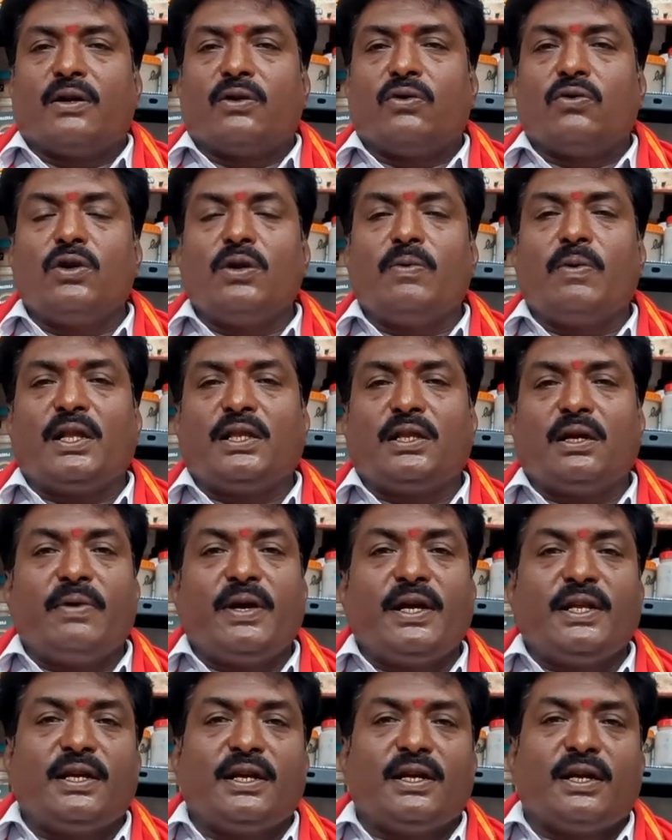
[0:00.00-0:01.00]
నూనె మాత్రం
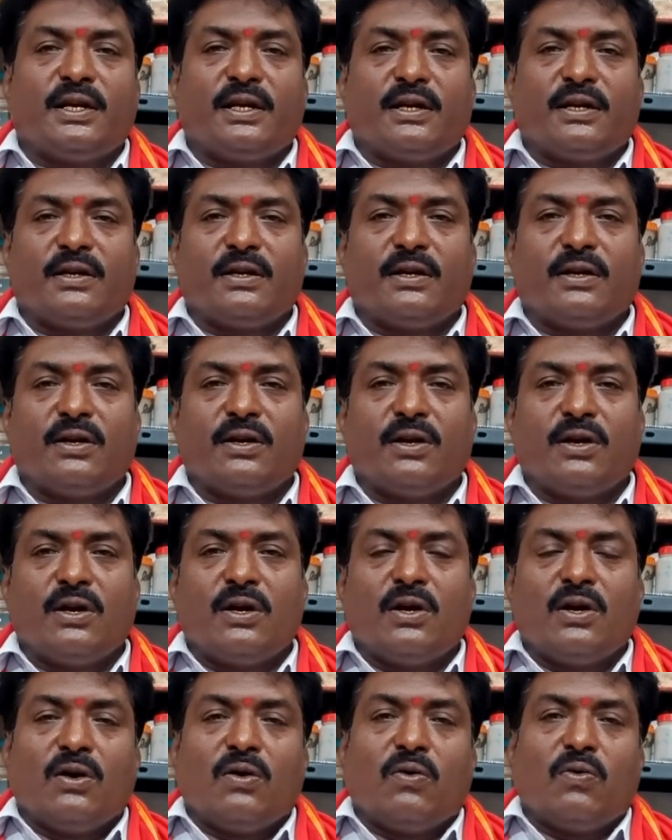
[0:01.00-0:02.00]
వేయద్దండి
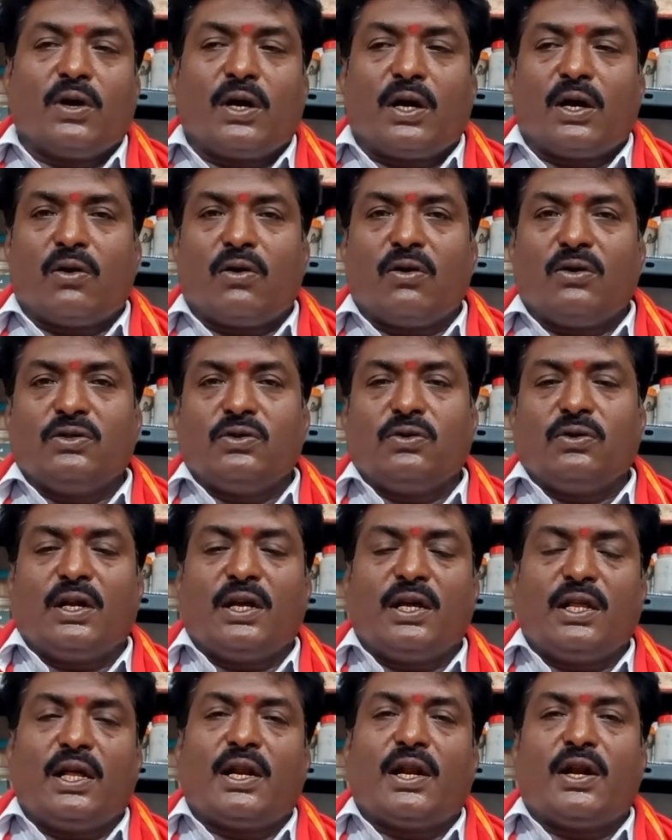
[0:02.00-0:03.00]
ఒక రోజు
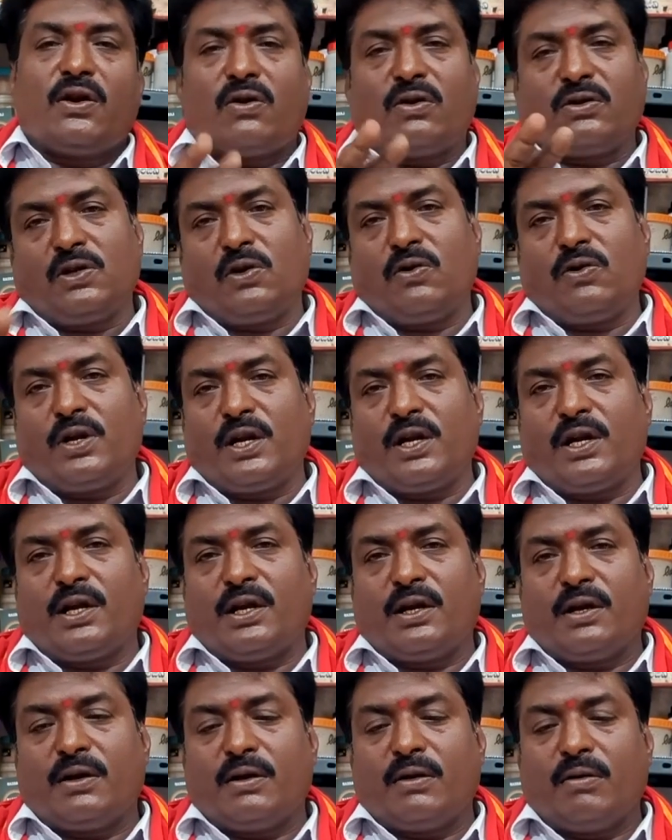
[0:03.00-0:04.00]
లేదా రెండు రోజులు ఉండండి
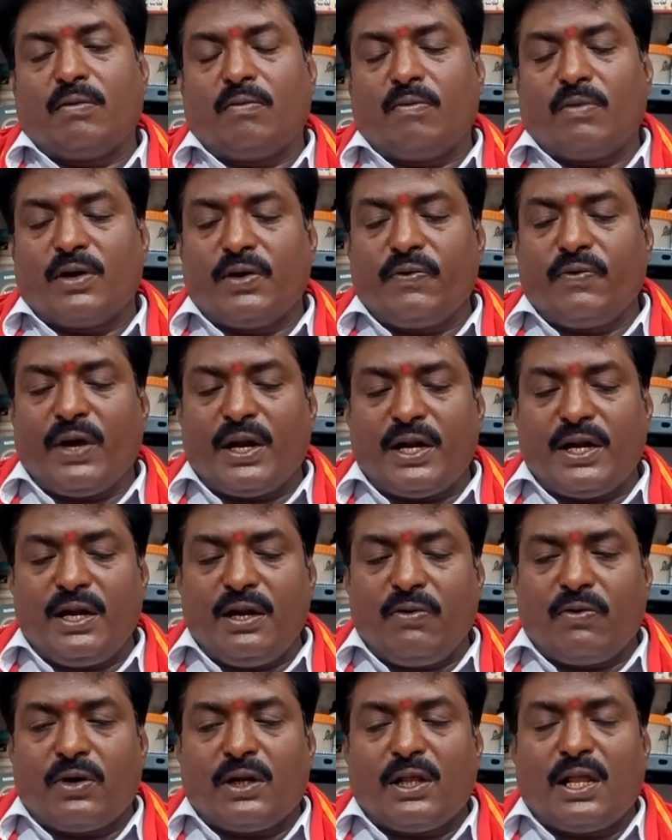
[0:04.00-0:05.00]
ఇవన్నీ
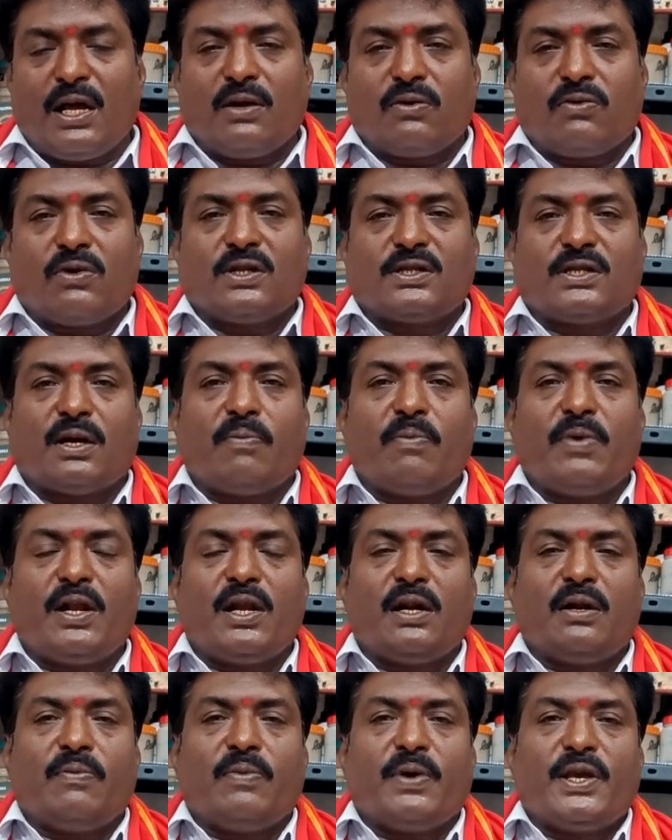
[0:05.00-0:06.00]
ఒకదానికోటి
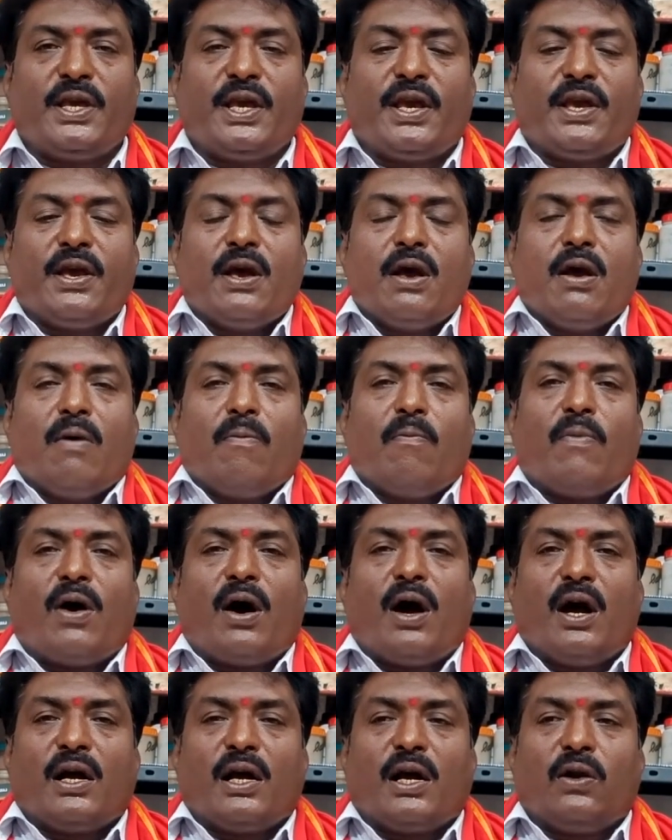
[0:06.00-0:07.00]
సమ్మేళనమయ్యి
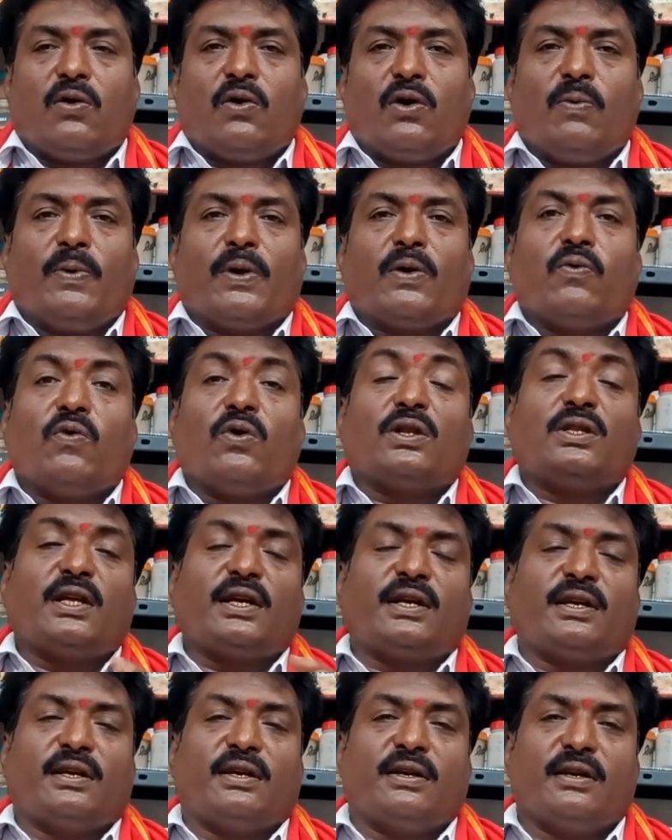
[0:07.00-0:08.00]
బాగా లోపల
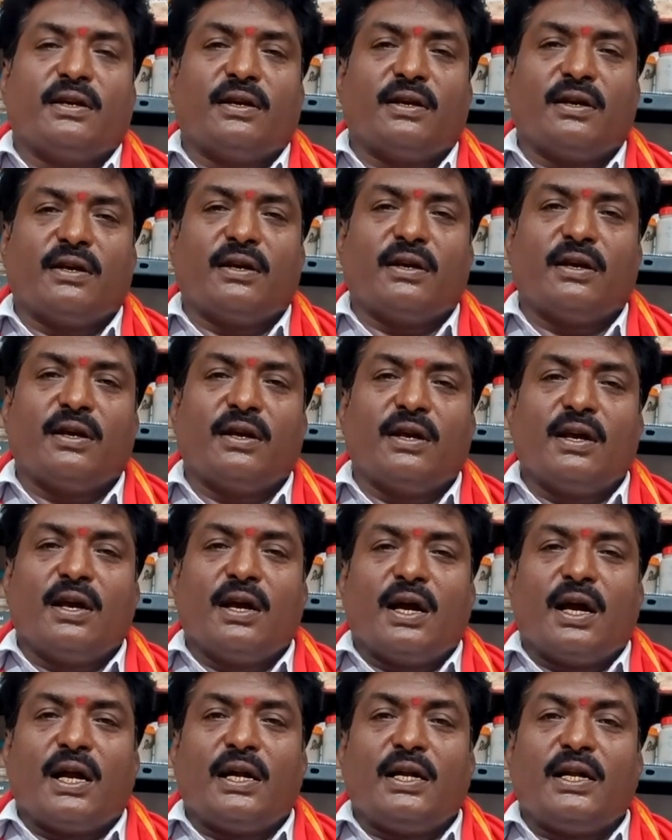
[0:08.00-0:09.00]
ఊరుతాయి
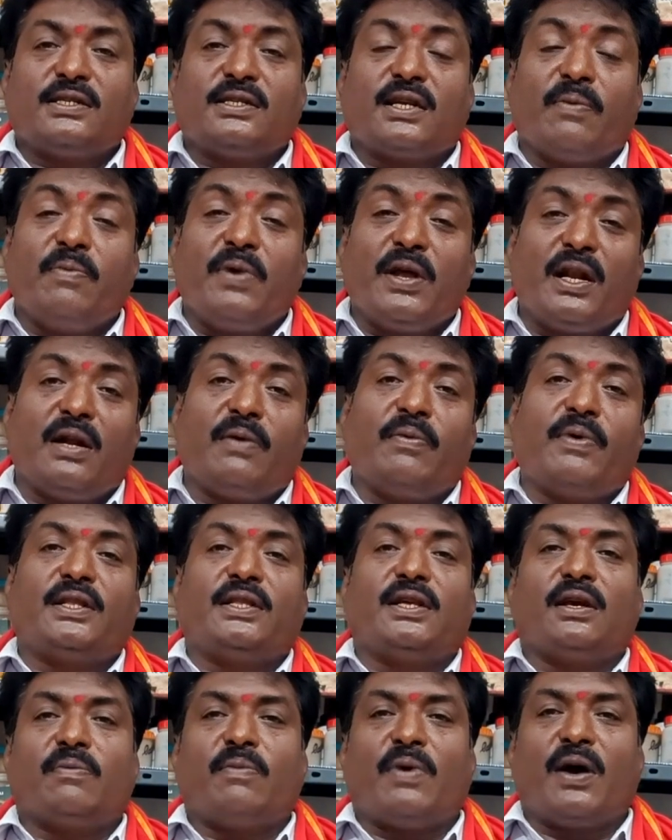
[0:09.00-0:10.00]
అంటే సమ్మేళనం
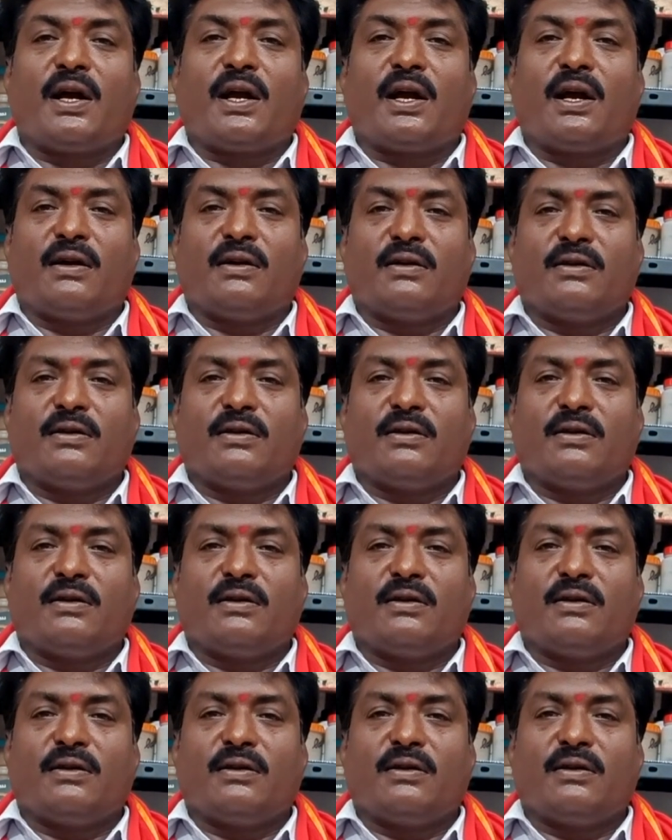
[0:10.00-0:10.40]
అవుతాయి బాగా